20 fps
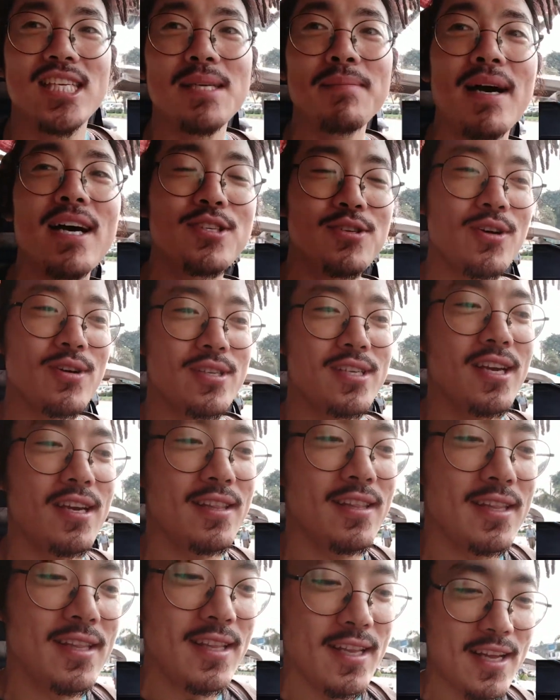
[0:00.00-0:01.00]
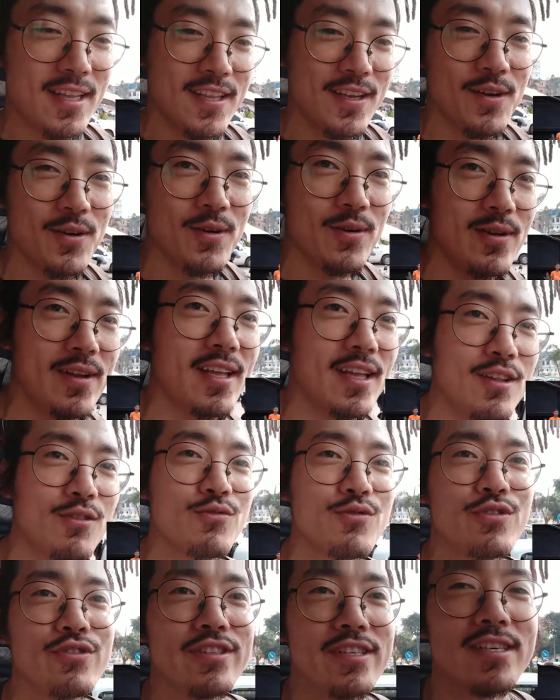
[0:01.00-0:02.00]
치마죠 천 같은 걸로 이렇게
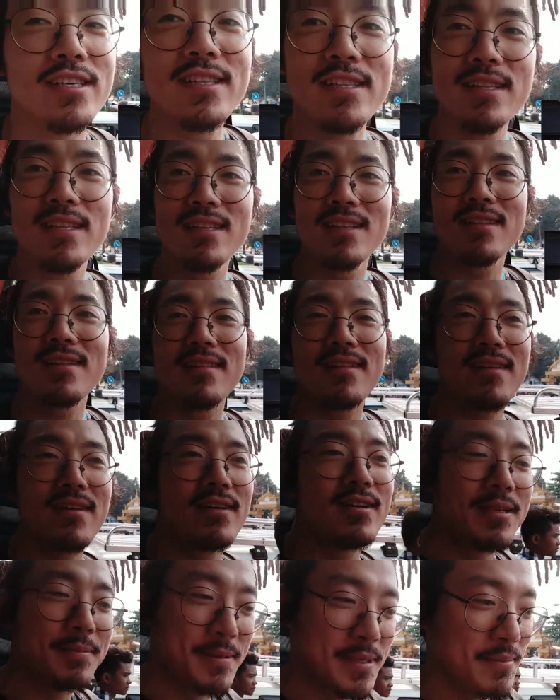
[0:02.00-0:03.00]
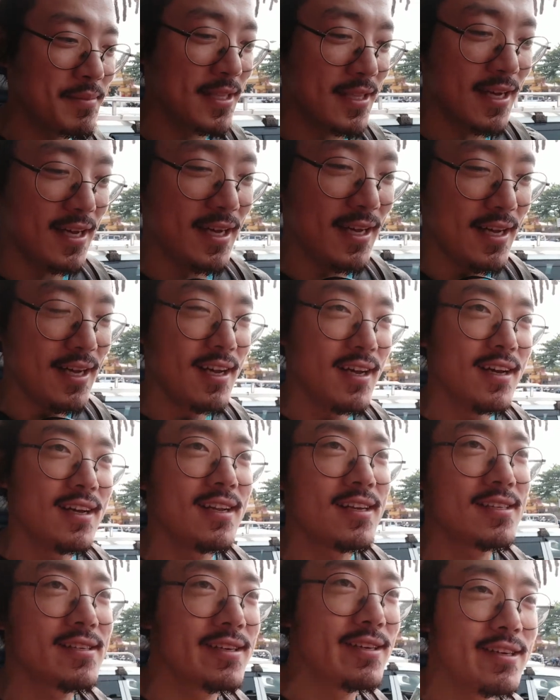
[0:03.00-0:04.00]
두르는 걸 입습니다.
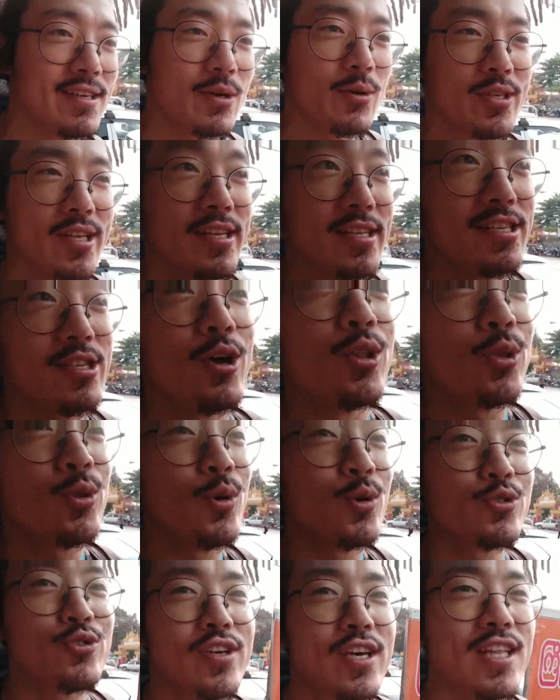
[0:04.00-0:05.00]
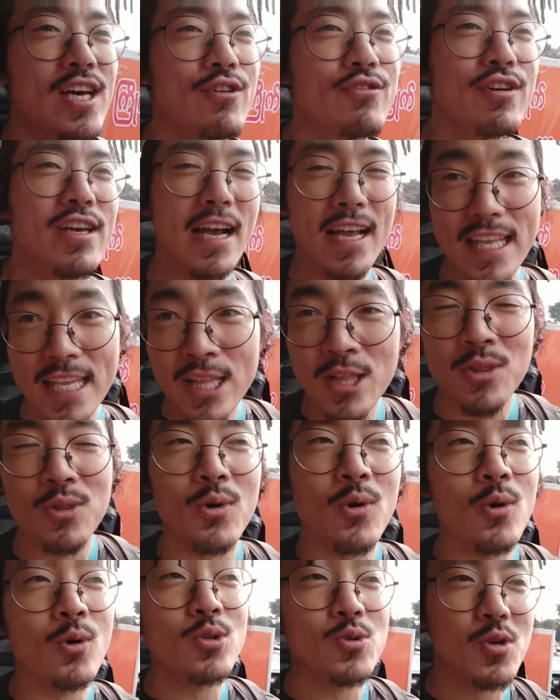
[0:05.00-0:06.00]
그래서 이곳의 전통 중에 하나고요. 약간
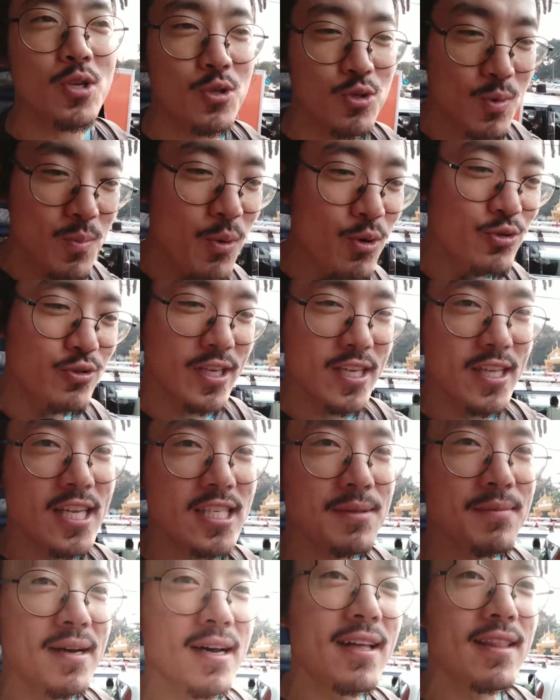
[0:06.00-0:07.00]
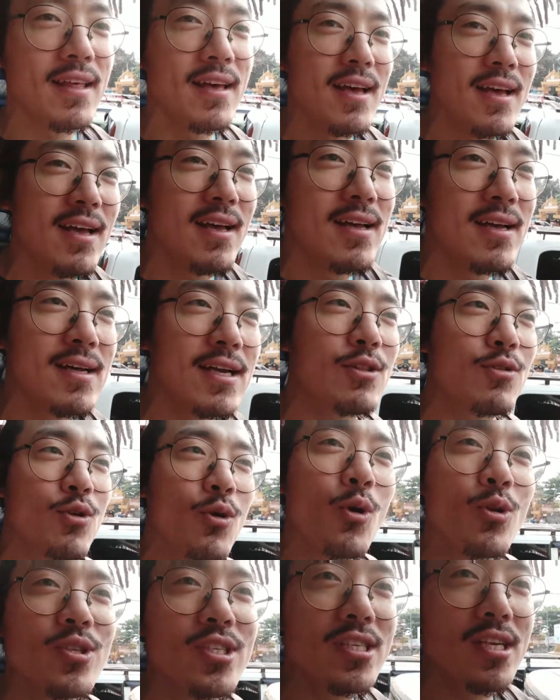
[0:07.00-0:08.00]
인도 쪽에서 좀 볼 수 있긴 하지만 그래도
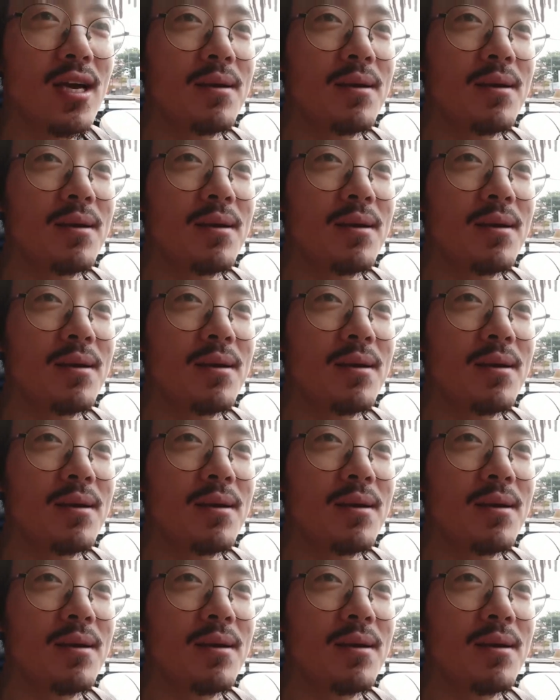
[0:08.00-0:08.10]
론지